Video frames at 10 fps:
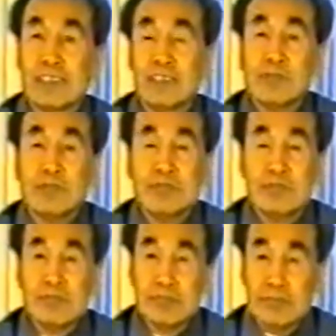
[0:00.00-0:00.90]
所以像这些
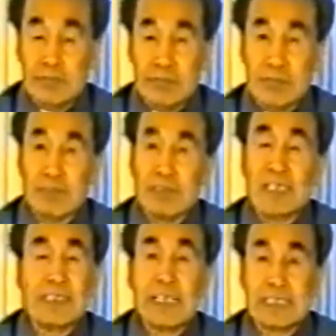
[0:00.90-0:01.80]
问题也可能，
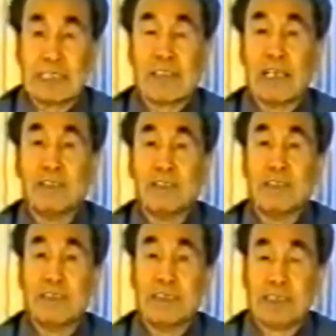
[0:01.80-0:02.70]
像